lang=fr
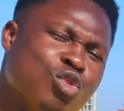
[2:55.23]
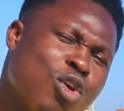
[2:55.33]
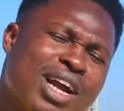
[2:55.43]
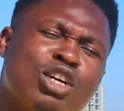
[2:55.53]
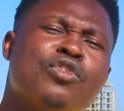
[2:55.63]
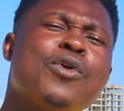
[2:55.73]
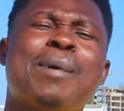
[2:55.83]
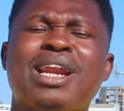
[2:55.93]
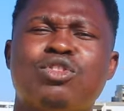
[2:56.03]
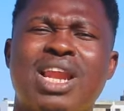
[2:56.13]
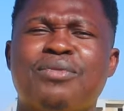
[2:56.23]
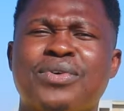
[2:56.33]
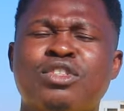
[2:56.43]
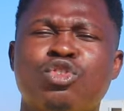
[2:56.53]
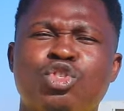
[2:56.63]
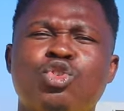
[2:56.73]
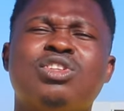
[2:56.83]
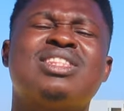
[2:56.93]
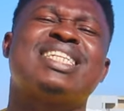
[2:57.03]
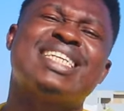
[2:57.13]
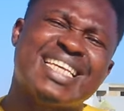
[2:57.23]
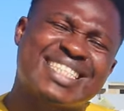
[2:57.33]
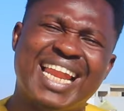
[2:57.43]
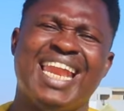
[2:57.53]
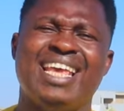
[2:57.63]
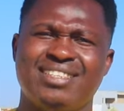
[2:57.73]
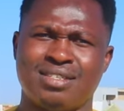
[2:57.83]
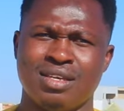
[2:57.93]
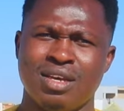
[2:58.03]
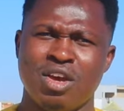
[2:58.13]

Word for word: Donc quand je vous parle de la vente, je suis très à l'aise.